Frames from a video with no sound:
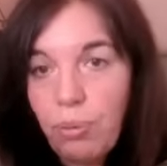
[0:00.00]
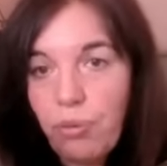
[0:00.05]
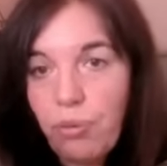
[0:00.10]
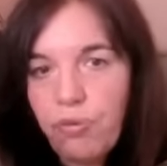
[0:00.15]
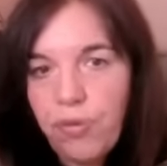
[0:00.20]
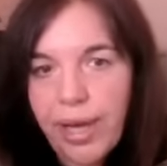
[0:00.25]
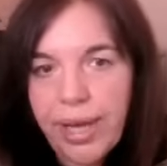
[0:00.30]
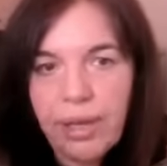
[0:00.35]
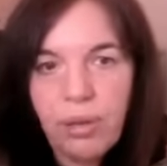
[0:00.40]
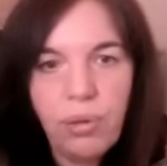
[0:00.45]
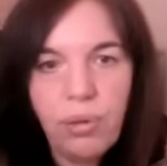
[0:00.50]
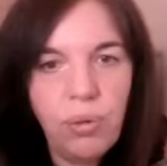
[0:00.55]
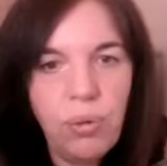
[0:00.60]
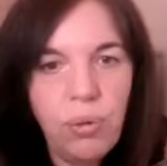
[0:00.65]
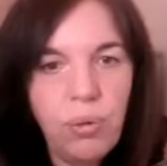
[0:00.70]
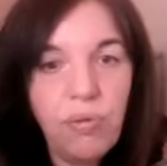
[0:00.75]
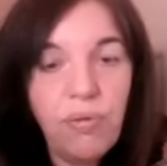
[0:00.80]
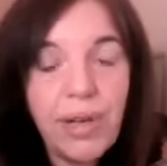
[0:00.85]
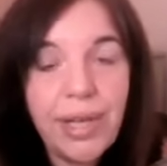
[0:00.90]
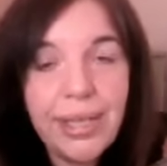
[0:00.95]
peut faire
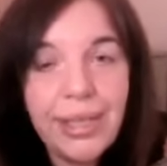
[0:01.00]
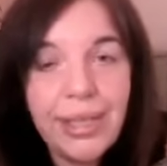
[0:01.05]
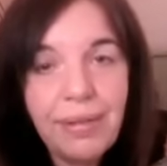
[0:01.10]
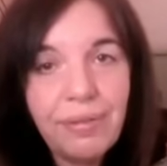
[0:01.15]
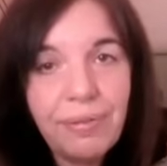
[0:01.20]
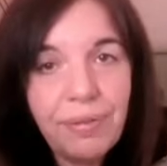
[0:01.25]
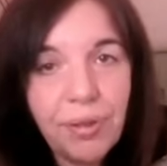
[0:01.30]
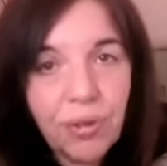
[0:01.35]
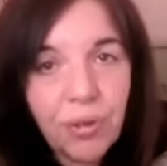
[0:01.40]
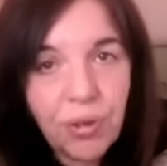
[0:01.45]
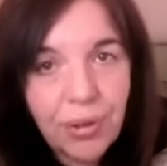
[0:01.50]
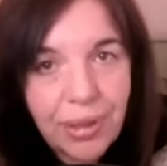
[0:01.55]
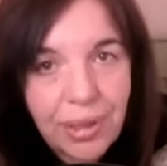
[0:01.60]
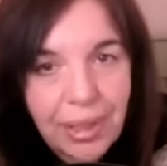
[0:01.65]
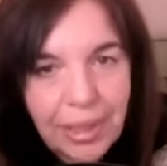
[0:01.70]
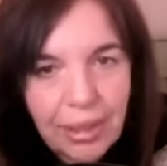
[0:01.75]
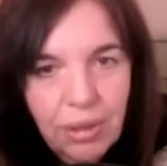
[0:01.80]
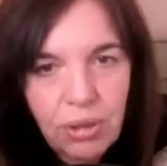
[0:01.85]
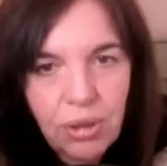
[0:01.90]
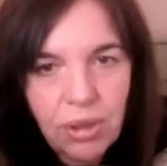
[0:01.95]
qu'on va défendre
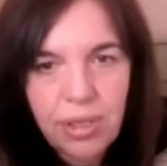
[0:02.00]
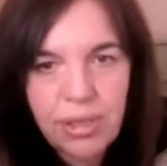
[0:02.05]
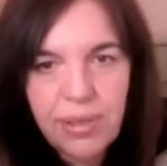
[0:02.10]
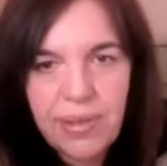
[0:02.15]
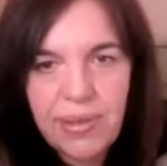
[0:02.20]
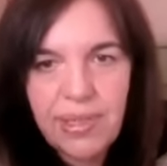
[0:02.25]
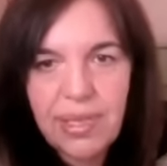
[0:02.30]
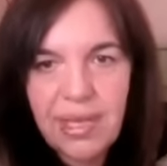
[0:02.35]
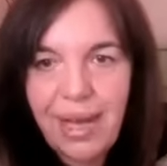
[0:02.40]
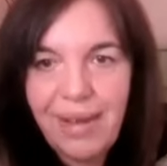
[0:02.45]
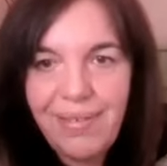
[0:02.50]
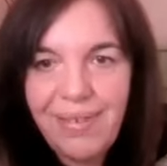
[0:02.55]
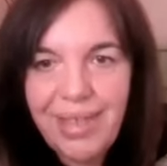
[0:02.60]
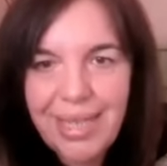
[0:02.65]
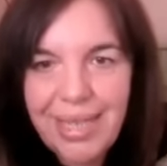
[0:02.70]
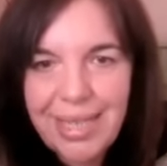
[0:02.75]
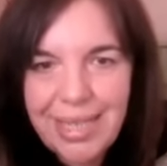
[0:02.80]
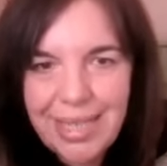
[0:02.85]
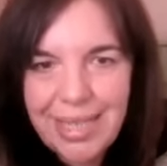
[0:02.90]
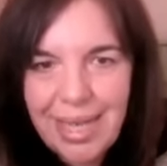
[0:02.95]
des causes
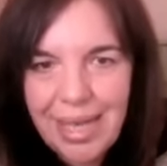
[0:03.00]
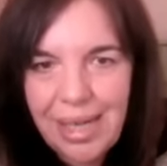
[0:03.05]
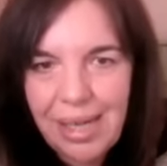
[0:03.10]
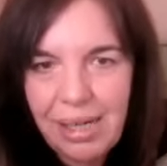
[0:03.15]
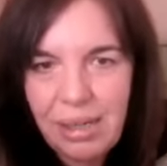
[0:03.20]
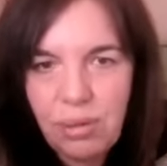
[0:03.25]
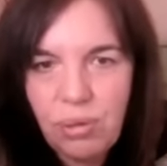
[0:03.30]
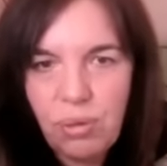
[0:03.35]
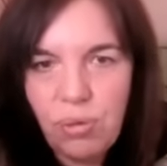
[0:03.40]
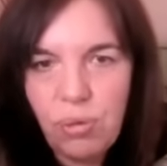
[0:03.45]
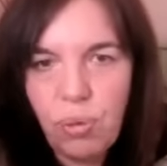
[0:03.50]
avec zèle,